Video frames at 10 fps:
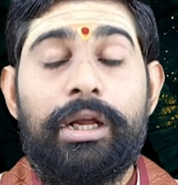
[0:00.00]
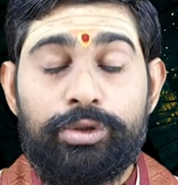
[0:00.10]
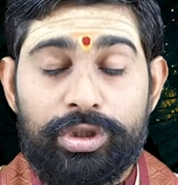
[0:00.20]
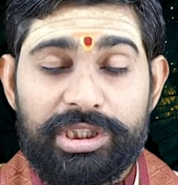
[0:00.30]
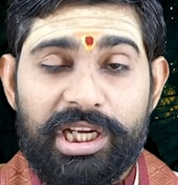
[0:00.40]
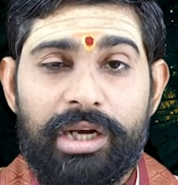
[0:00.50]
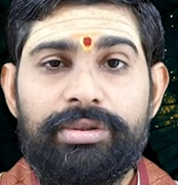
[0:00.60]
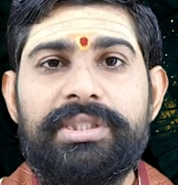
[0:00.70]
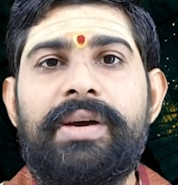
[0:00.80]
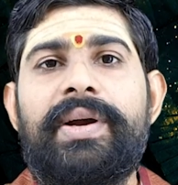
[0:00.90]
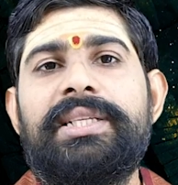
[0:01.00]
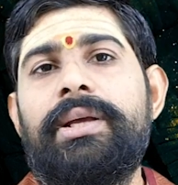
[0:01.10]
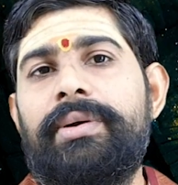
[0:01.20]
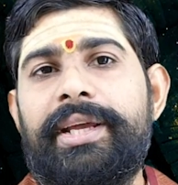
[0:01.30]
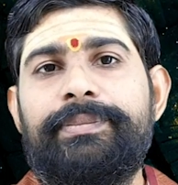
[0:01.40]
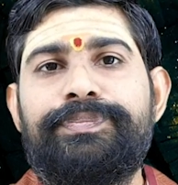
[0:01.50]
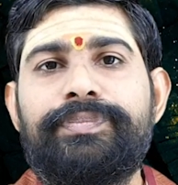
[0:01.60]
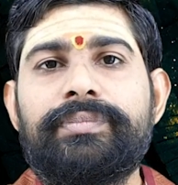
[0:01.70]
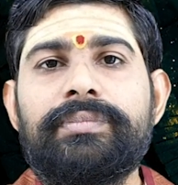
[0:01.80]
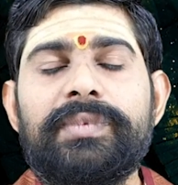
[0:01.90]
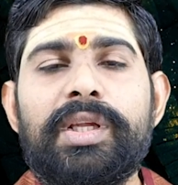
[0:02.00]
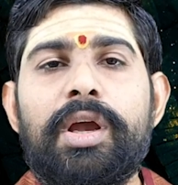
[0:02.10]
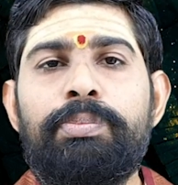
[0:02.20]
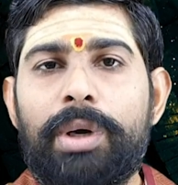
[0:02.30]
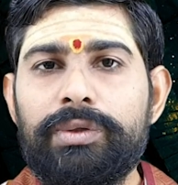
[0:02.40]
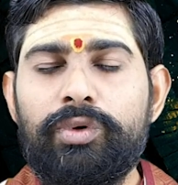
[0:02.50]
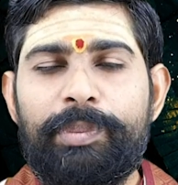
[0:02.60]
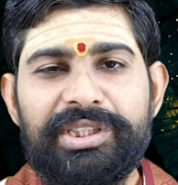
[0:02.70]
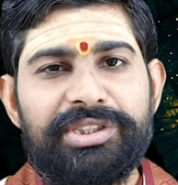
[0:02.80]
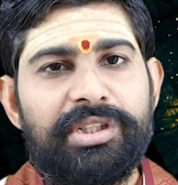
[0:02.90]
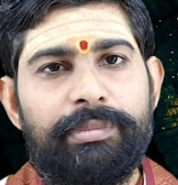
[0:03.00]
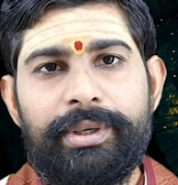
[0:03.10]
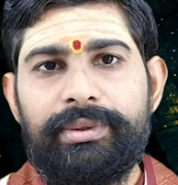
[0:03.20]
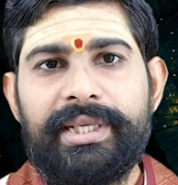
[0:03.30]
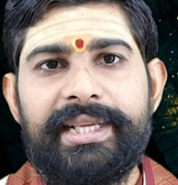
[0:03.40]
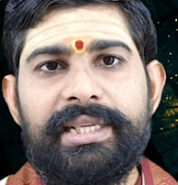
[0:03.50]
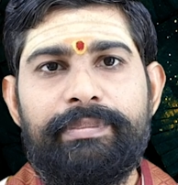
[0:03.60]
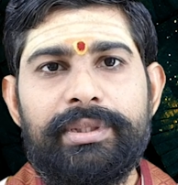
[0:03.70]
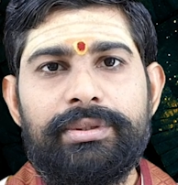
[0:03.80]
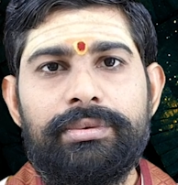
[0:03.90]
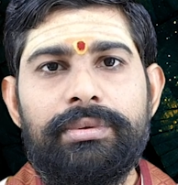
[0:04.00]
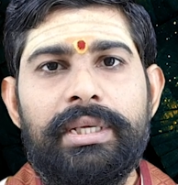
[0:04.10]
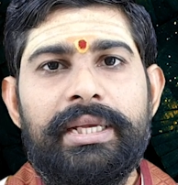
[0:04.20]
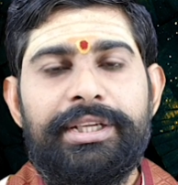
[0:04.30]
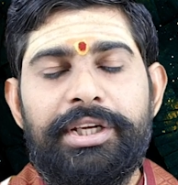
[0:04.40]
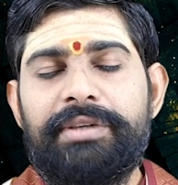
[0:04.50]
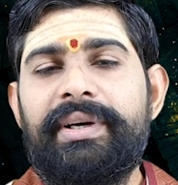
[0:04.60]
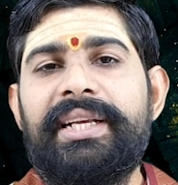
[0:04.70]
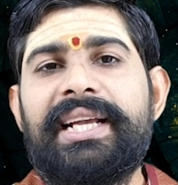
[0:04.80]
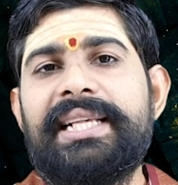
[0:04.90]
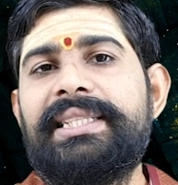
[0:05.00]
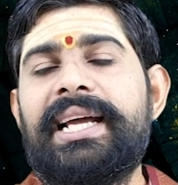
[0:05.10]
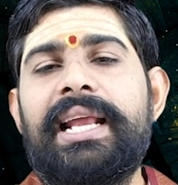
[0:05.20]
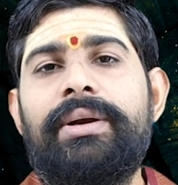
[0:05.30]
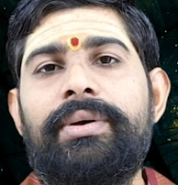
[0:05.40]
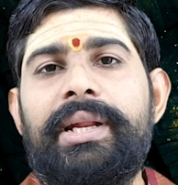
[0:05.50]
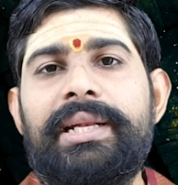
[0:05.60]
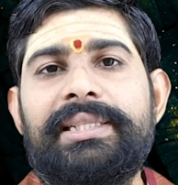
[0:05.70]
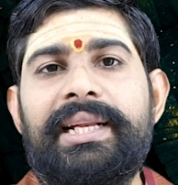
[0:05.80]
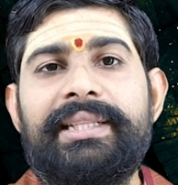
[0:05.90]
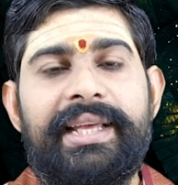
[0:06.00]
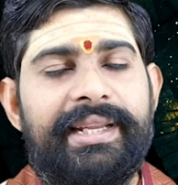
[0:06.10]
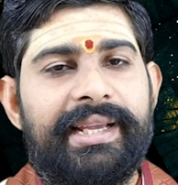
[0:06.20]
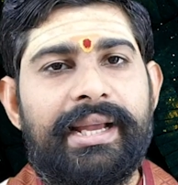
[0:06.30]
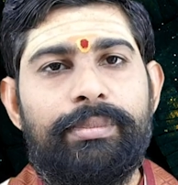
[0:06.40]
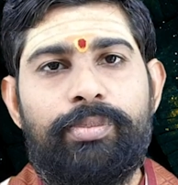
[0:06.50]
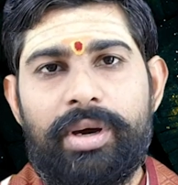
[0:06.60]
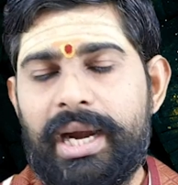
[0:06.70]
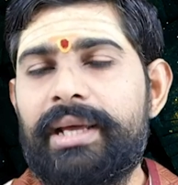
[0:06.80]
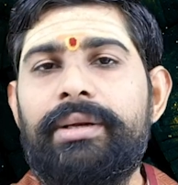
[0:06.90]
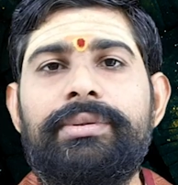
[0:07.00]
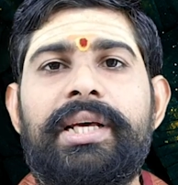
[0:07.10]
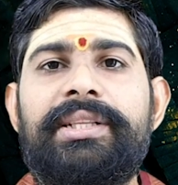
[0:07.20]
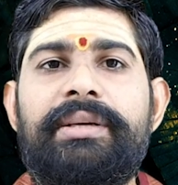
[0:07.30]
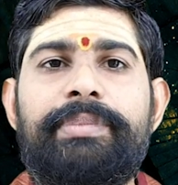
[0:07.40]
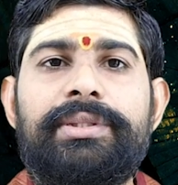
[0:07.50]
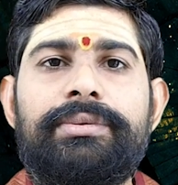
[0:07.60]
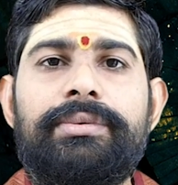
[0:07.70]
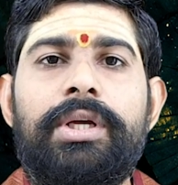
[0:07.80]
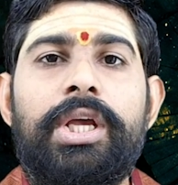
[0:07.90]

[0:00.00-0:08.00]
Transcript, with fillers: అదృష్టం కలిసి వచ్చే అవకాశాలు ఉన్నాయి పరువు ప్రతిష్టలు పెరుగుతాయని చెప్పచ్చు ఎటువంటి కష్టకాలంలోనైనా సరే ధైర్యంగా పోరాడగలుగుతారని చెప్పచ్చు